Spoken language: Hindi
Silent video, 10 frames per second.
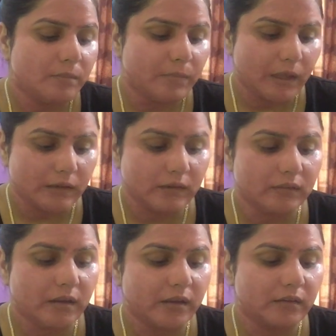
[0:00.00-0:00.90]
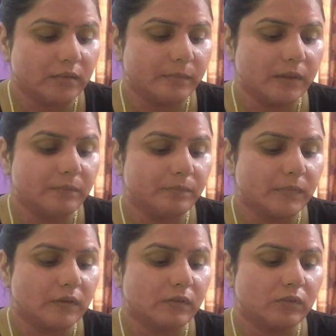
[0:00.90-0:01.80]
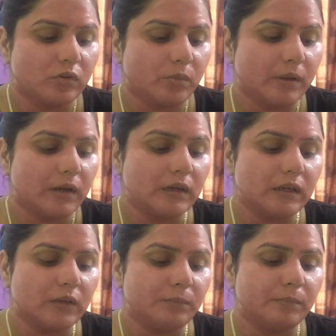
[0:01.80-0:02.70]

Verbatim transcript: बेरीज है इसमें स्ट्रॉबेरी या